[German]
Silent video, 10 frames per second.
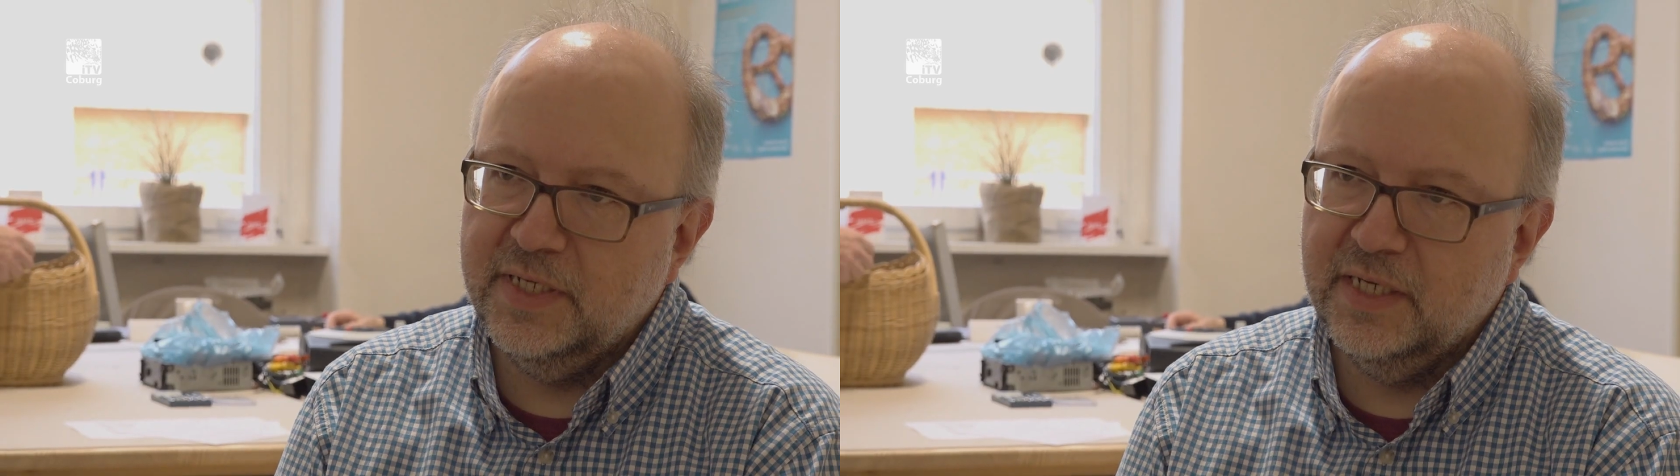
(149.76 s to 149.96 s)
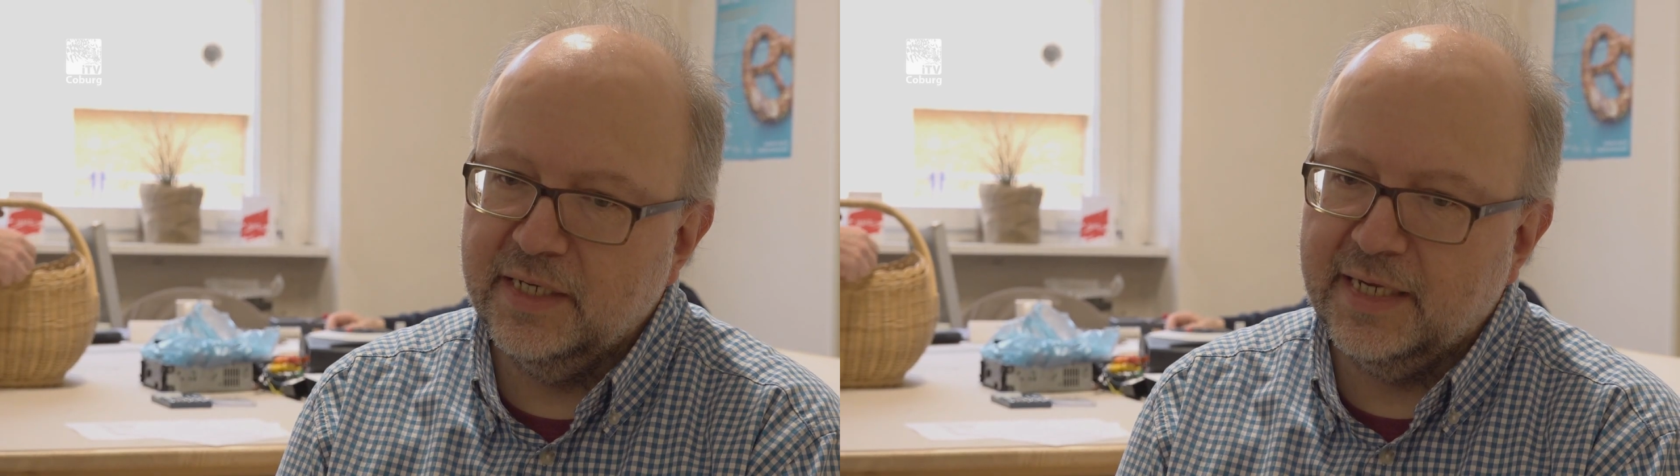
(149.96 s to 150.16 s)

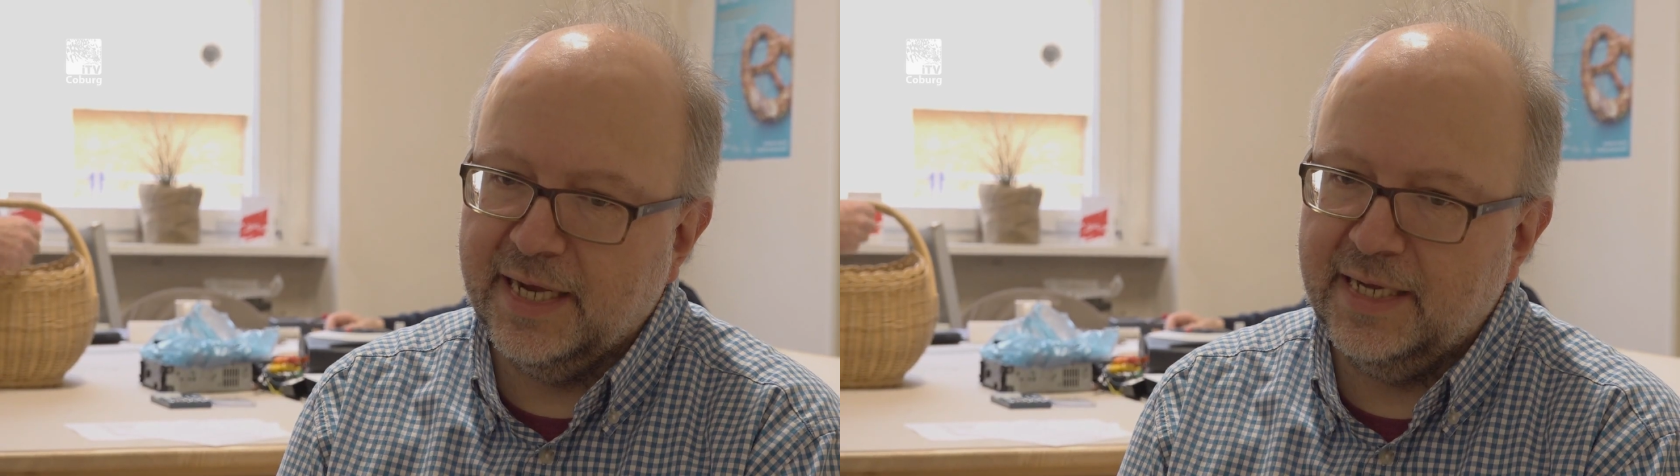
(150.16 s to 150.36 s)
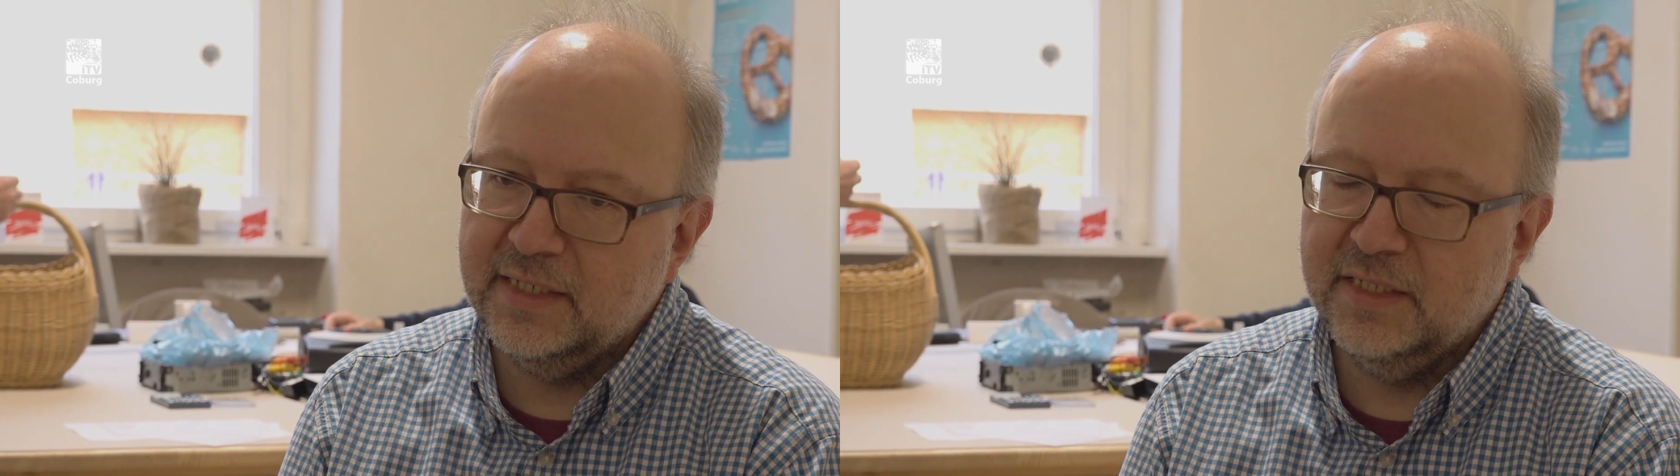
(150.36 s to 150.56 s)
wir
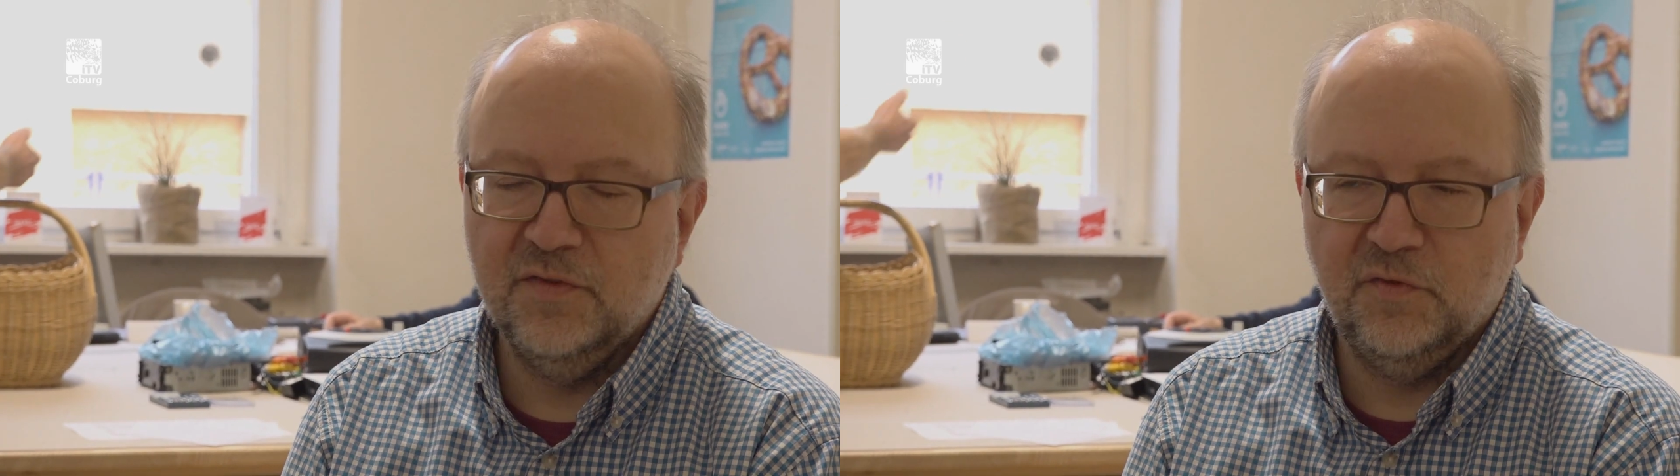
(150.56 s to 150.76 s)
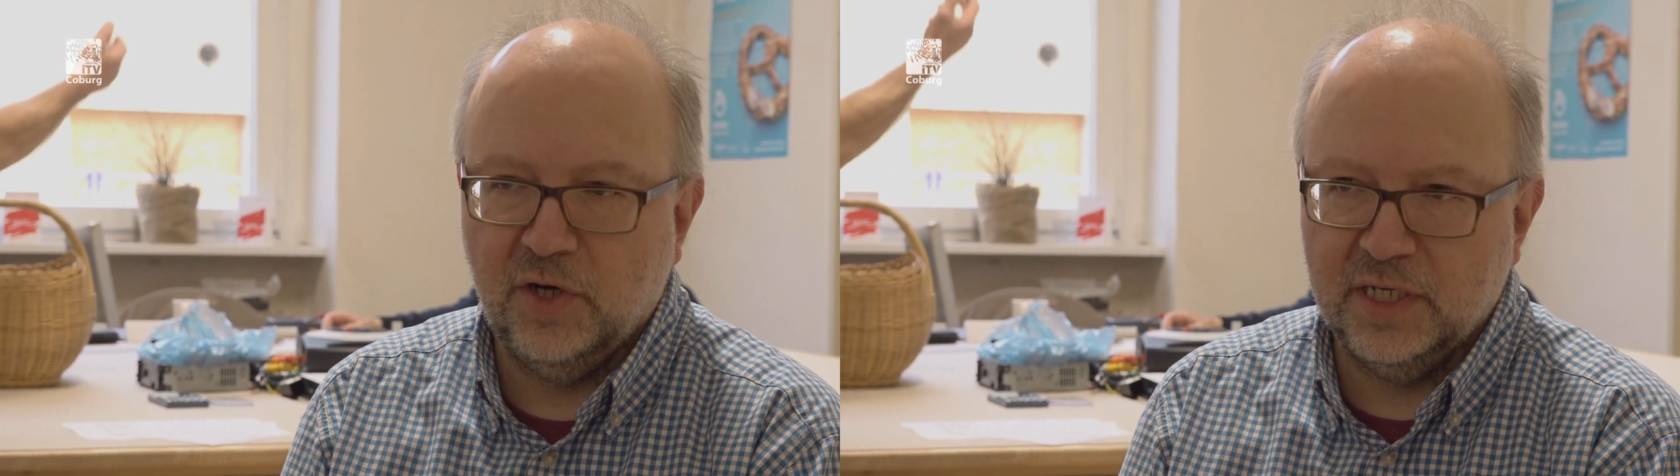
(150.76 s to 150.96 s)
Geräte
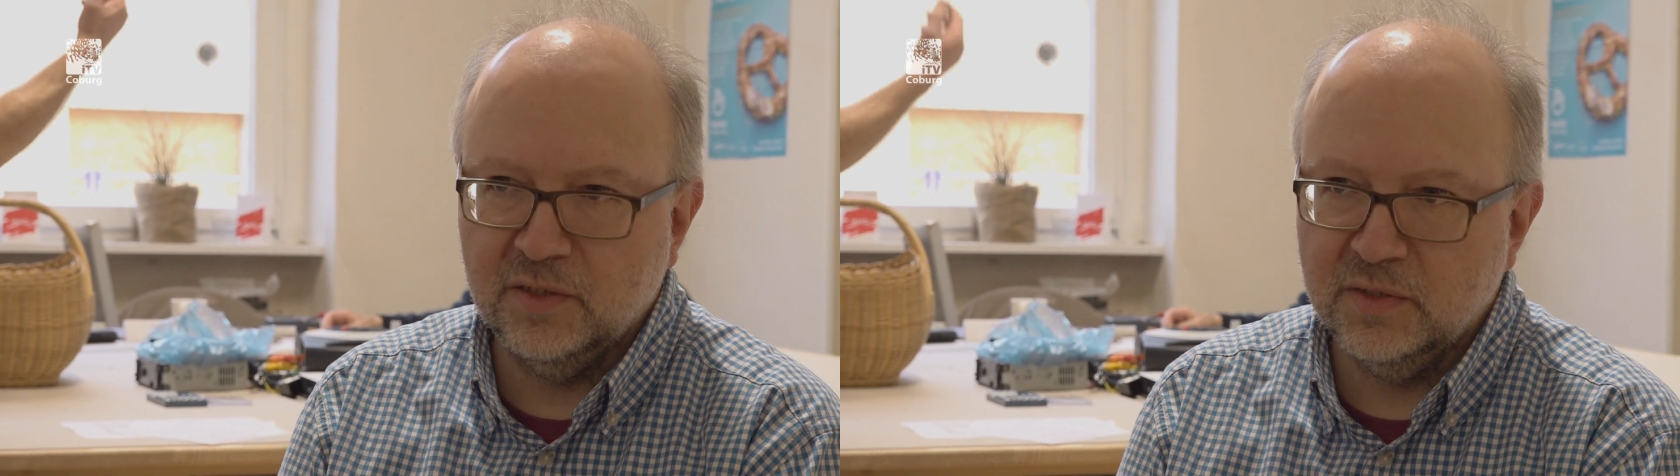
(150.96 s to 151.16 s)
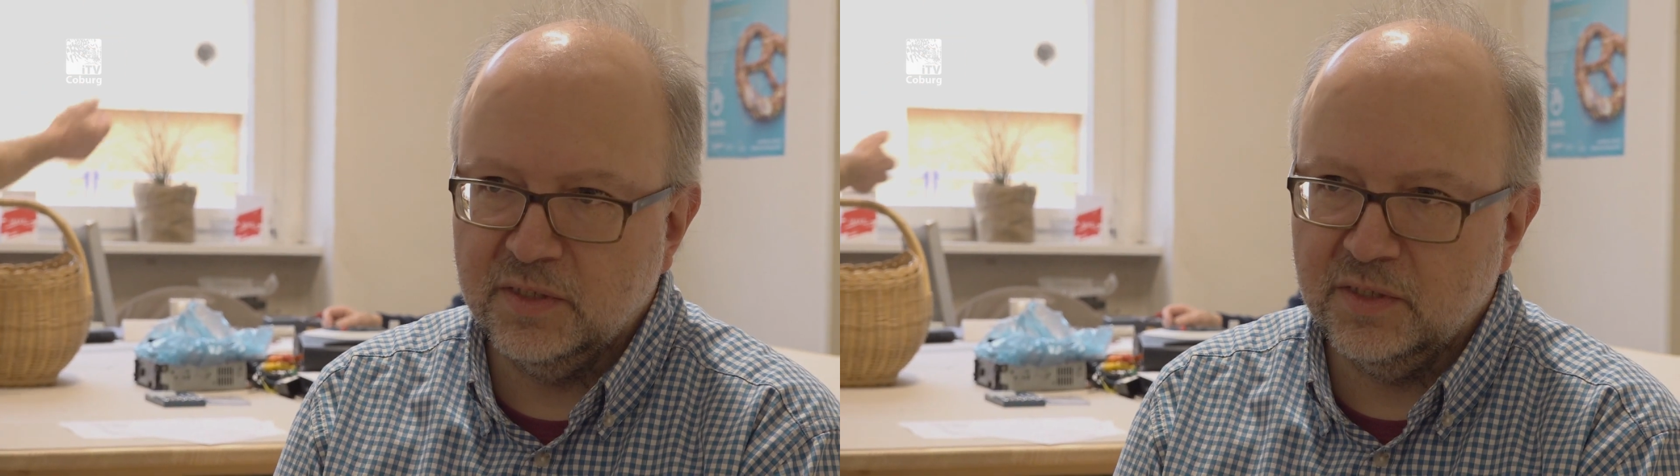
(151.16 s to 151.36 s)
hier vor
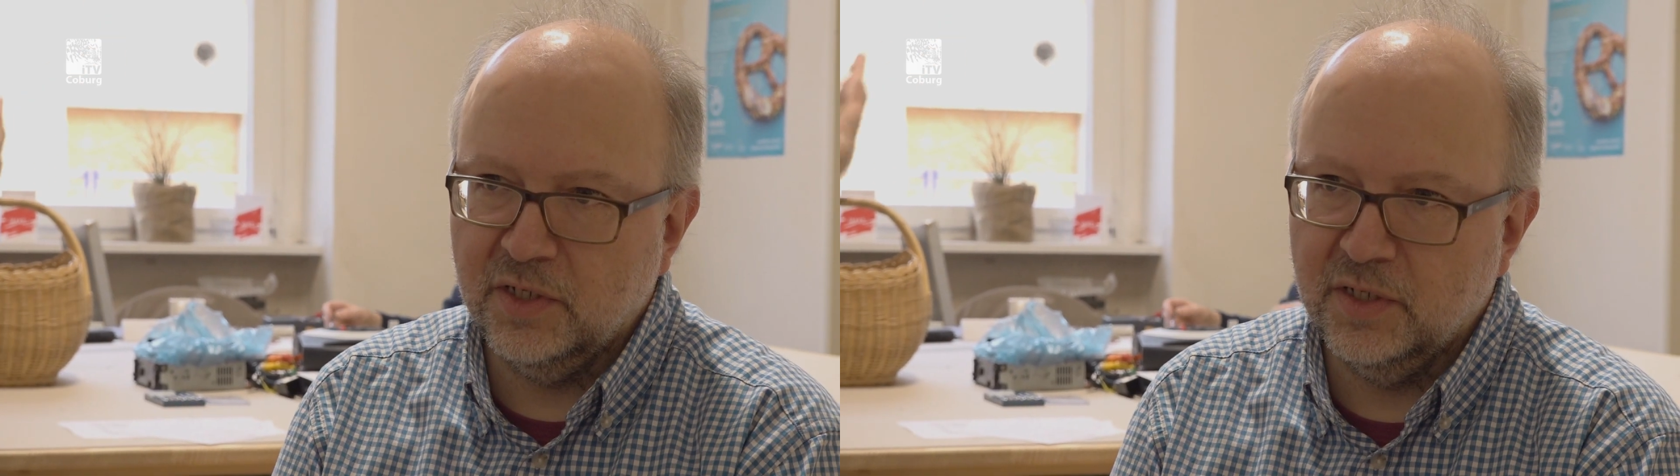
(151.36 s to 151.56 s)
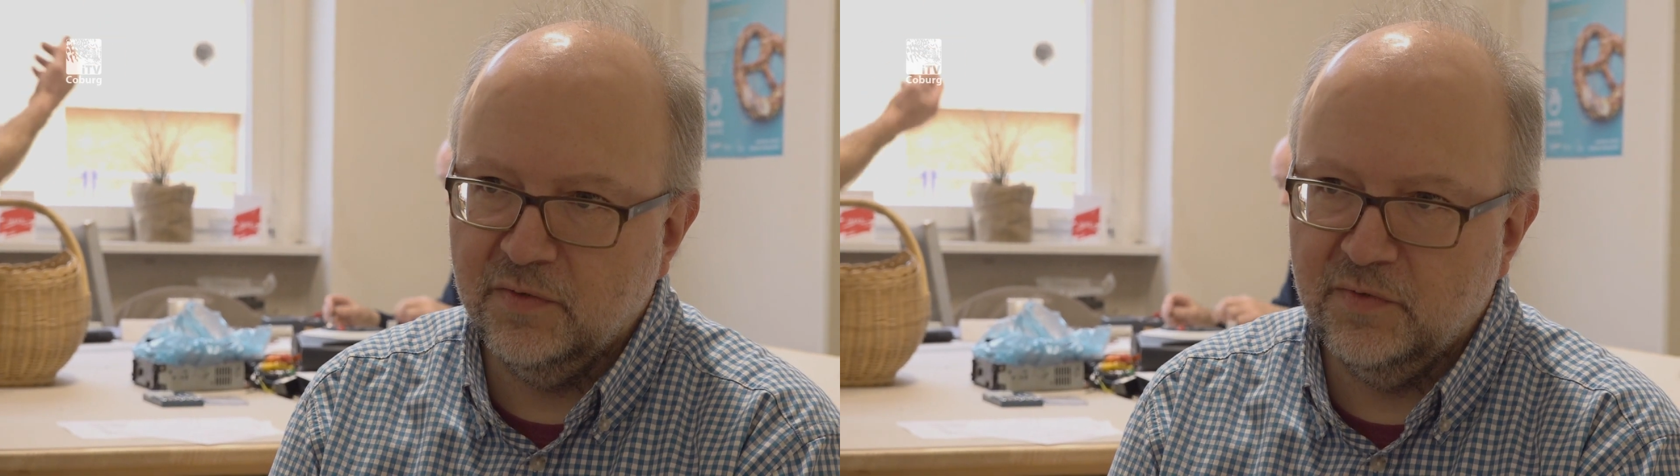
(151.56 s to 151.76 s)
Ort nutzen
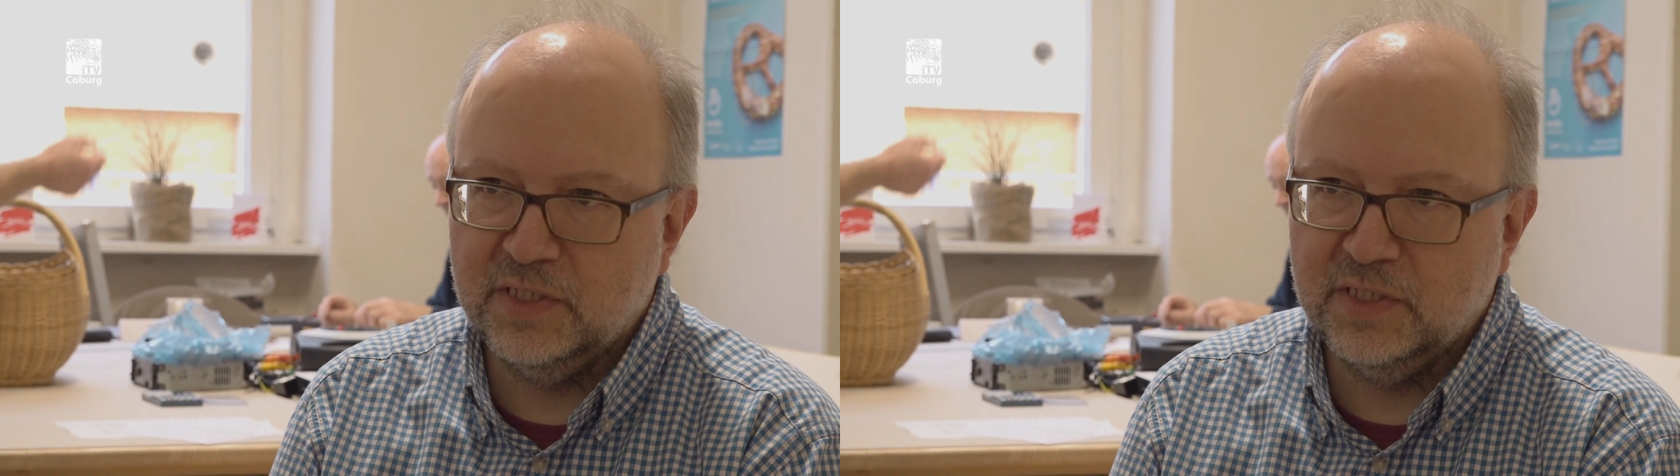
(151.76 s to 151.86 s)
können,